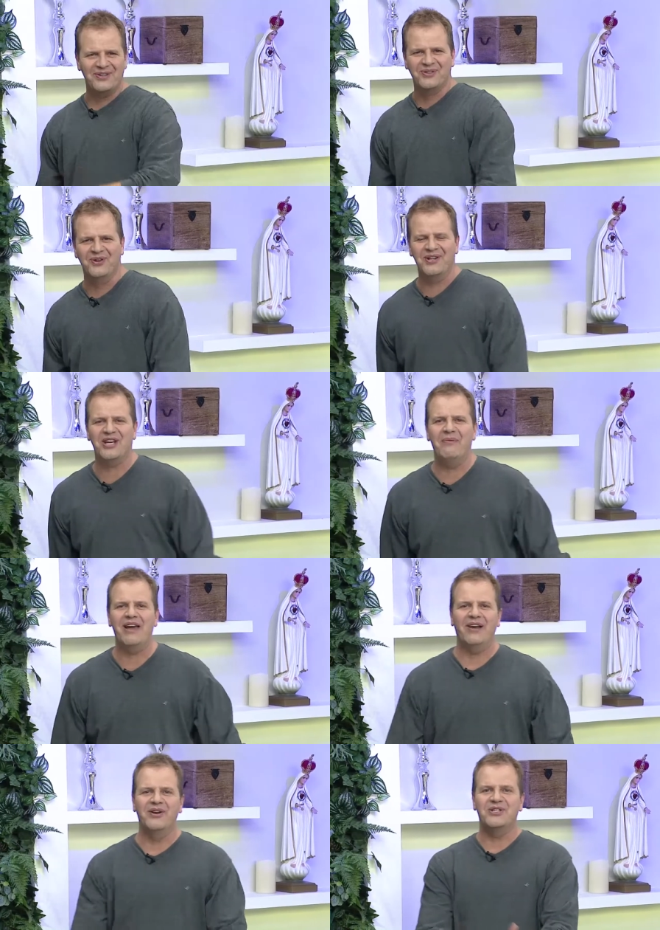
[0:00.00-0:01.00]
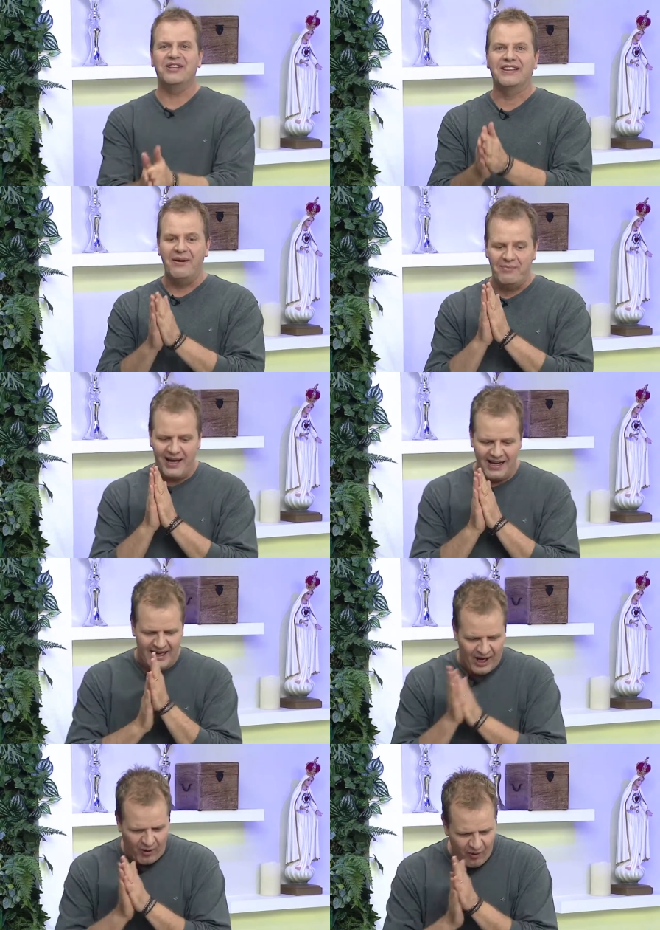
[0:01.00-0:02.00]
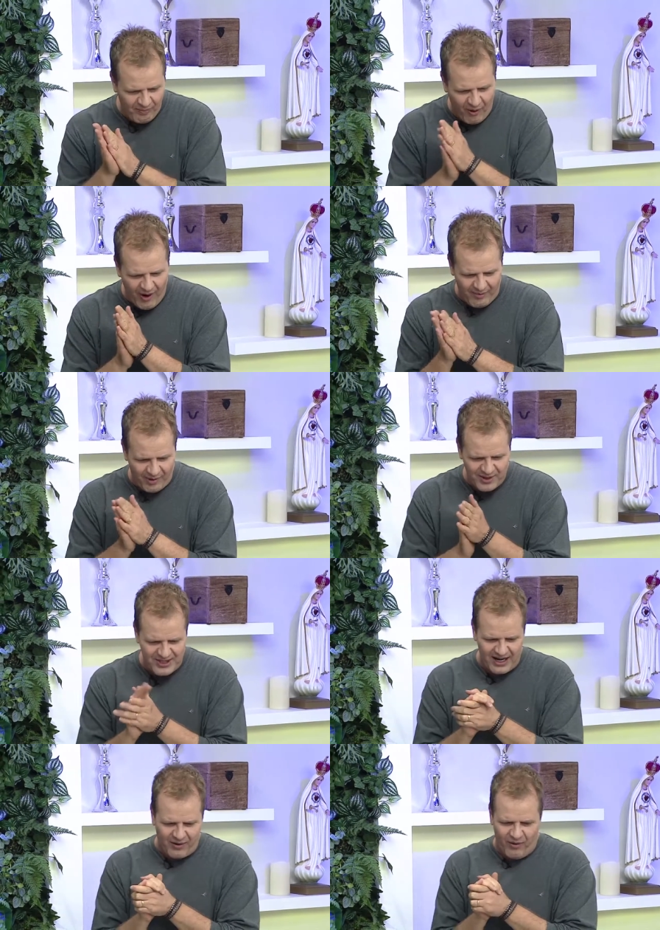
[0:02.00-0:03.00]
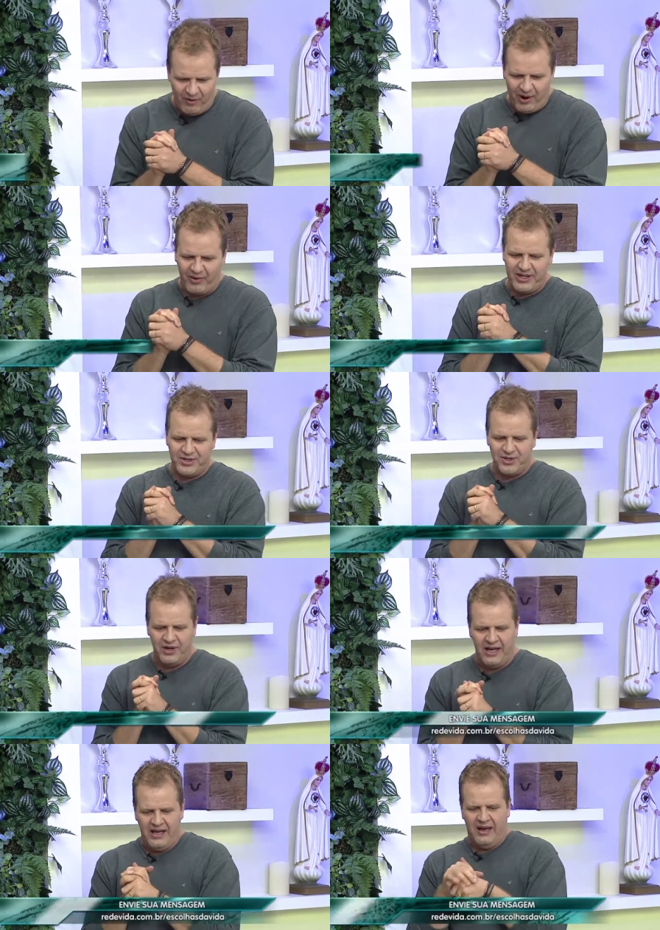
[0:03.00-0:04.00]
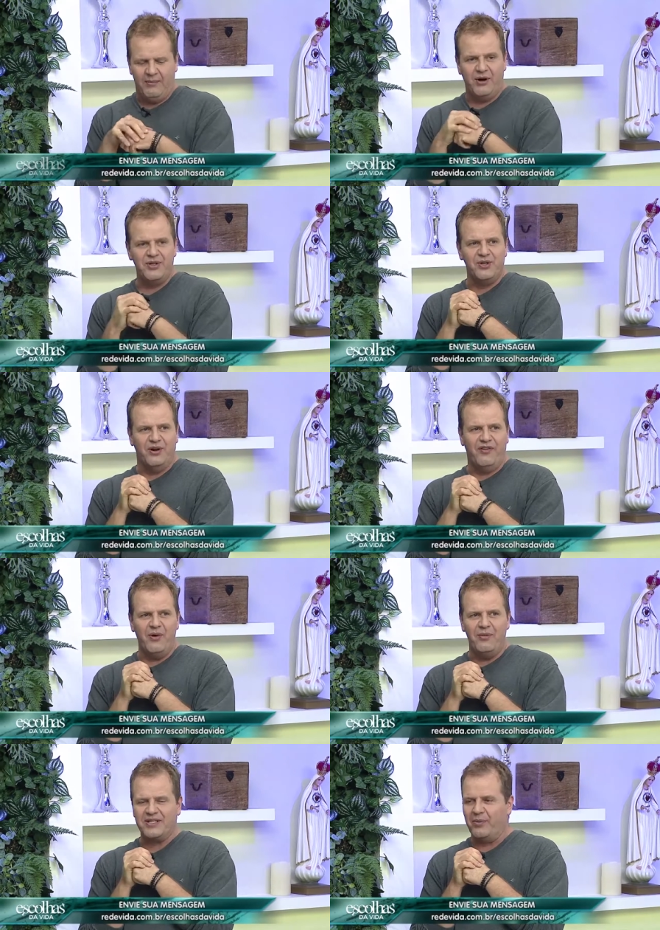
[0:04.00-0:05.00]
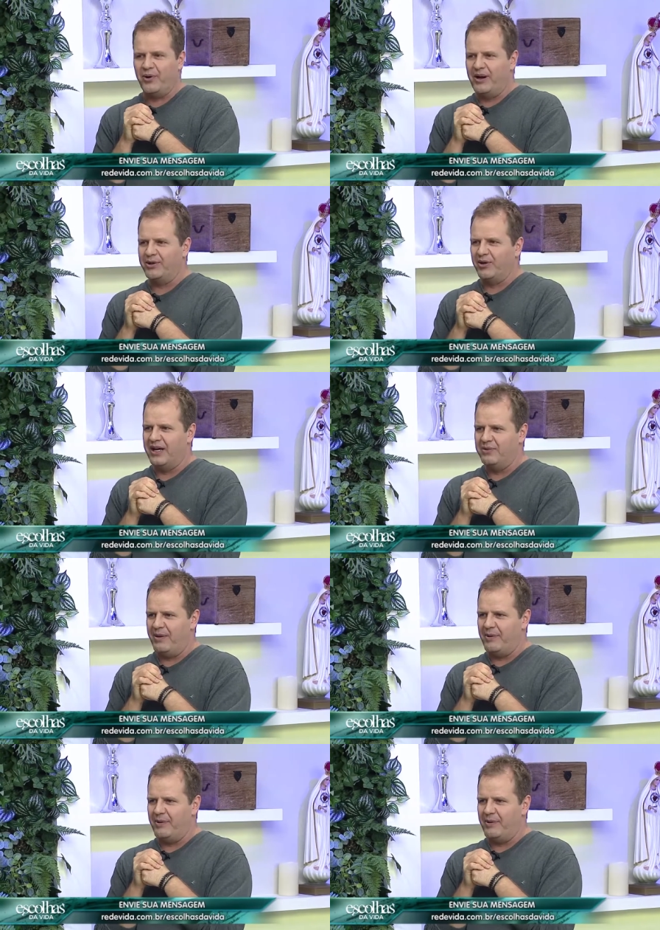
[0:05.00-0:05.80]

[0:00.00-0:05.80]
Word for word: junto hoje à meia-noite também com boa música, com o Maurício. Maurício, vamos começar o programa tocando uma